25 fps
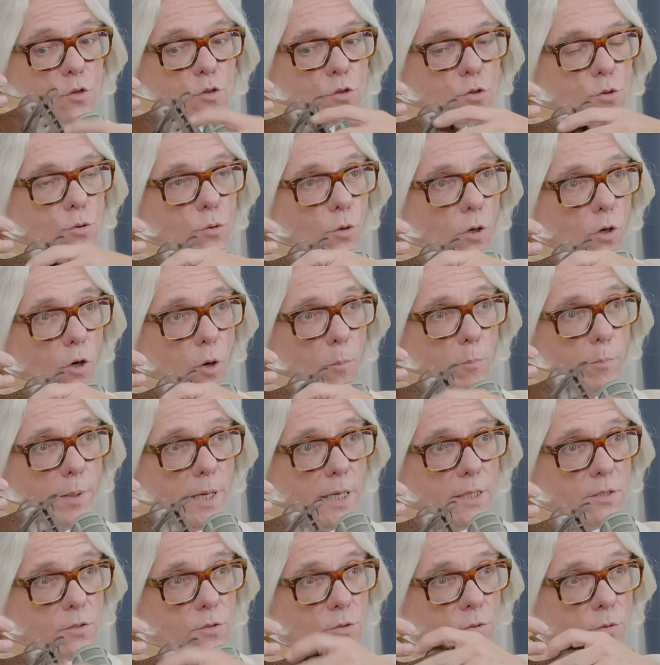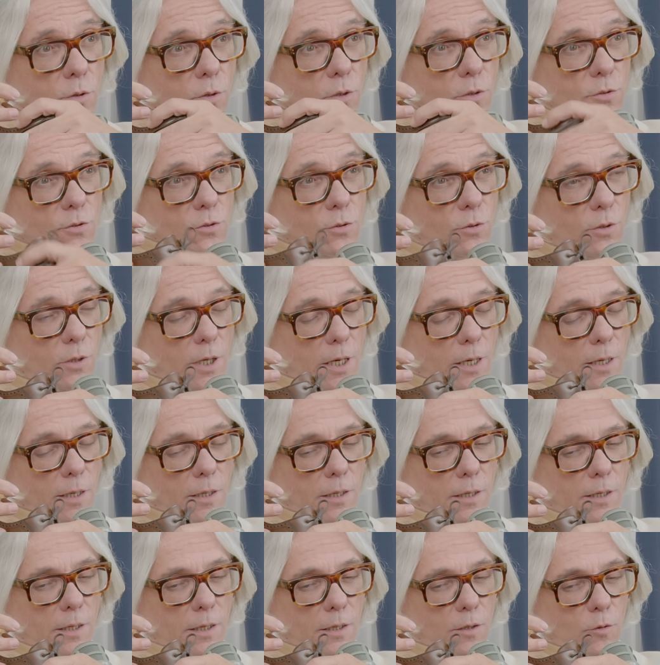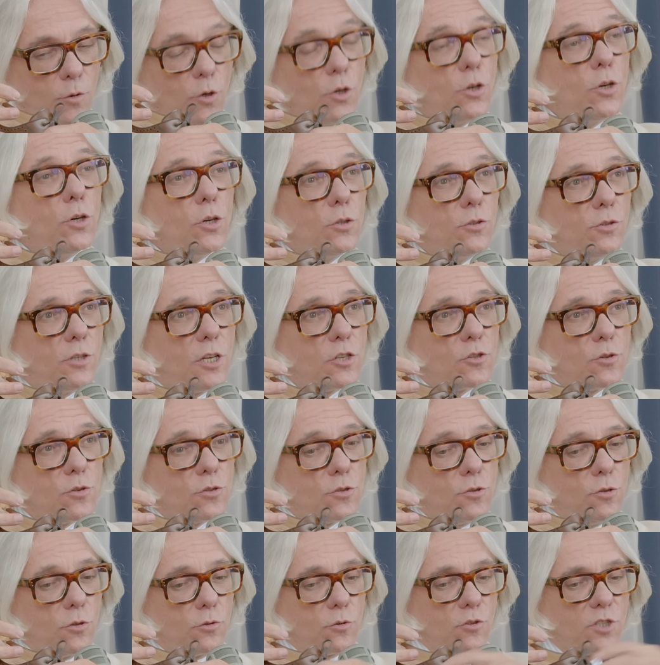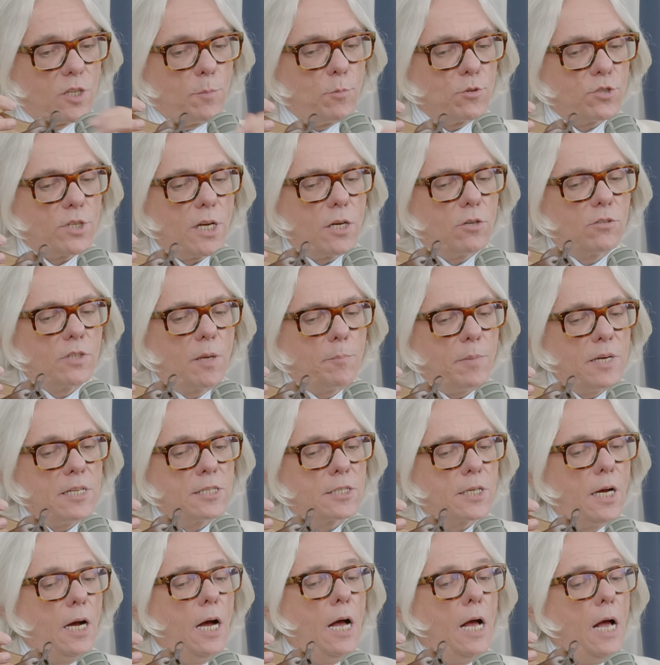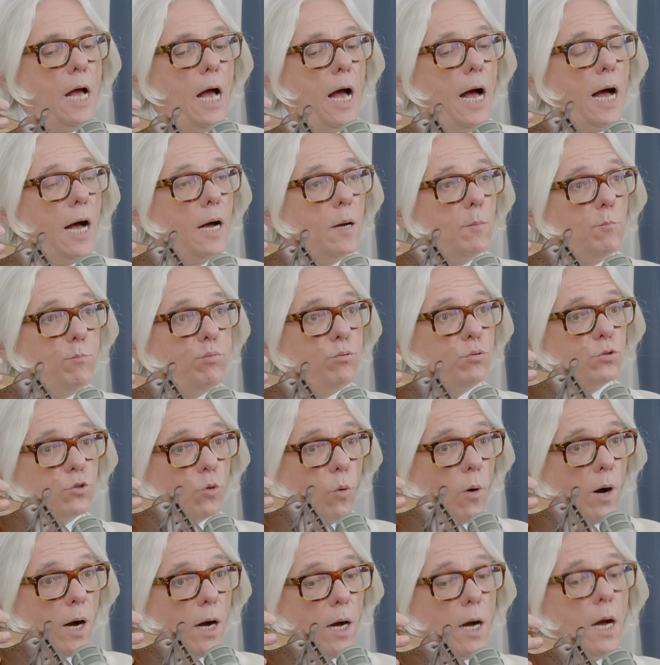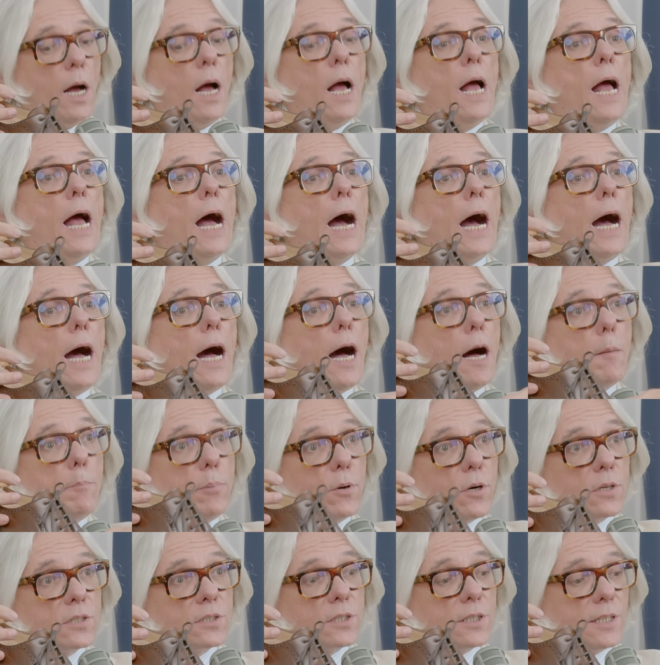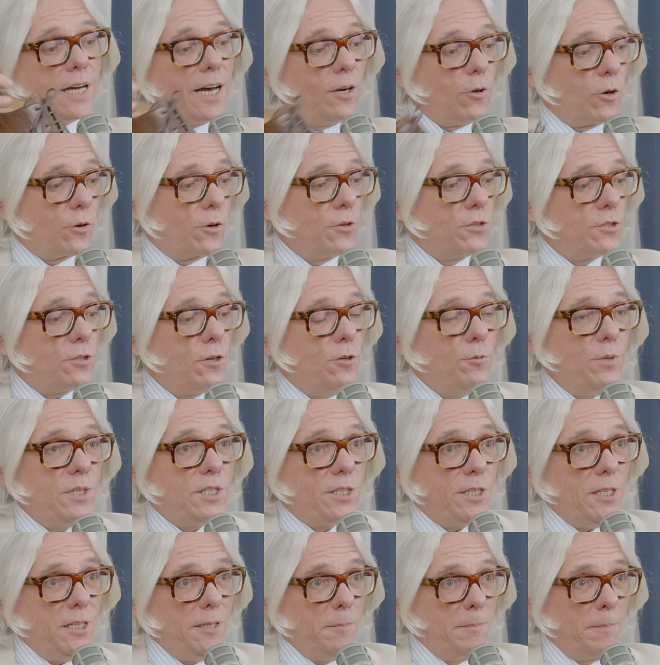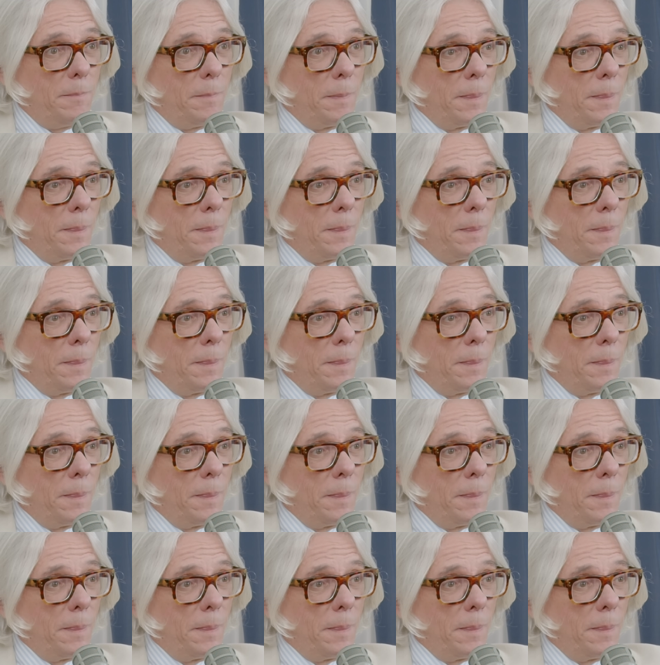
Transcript: sur l'empeigne, sur, sur le corps de la chaussure. Donc c'est pour ça qu'on appelle ça un bout droit rapporté, alors que celui-ci,